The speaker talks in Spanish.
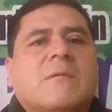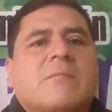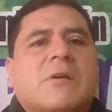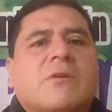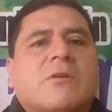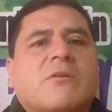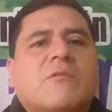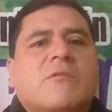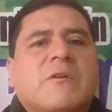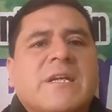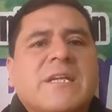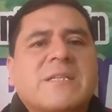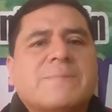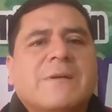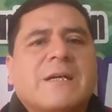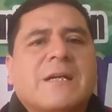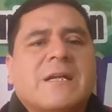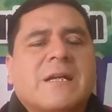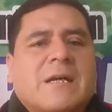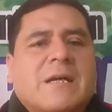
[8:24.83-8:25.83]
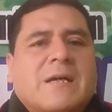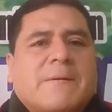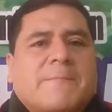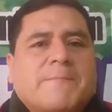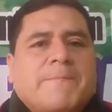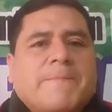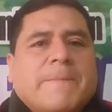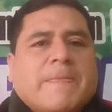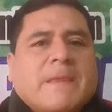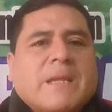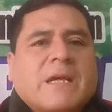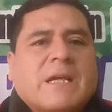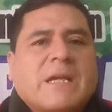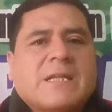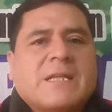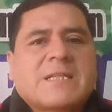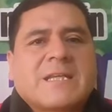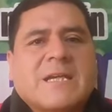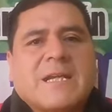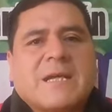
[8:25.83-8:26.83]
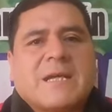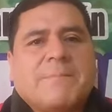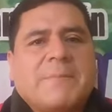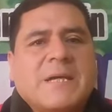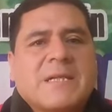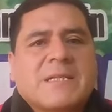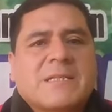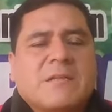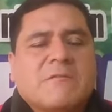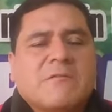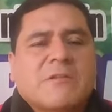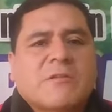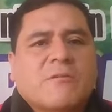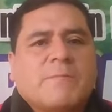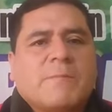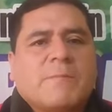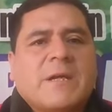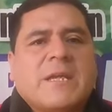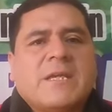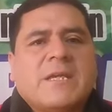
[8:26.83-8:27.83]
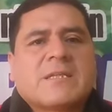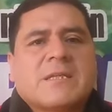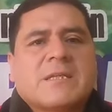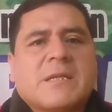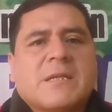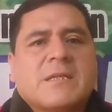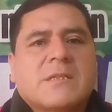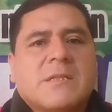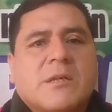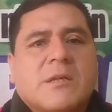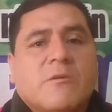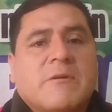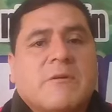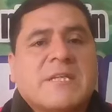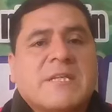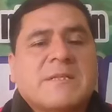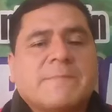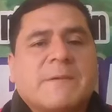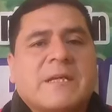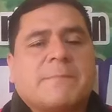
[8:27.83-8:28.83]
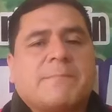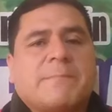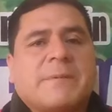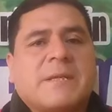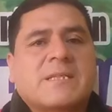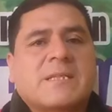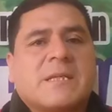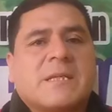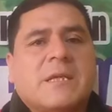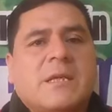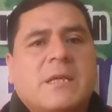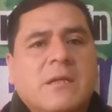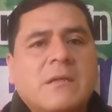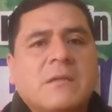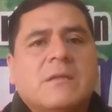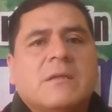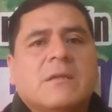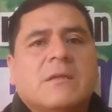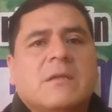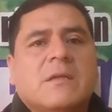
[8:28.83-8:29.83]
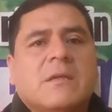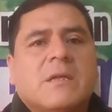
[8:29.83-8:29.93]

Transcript: Pero no es para garantizar la paz de nuestro país, sino es para perseguir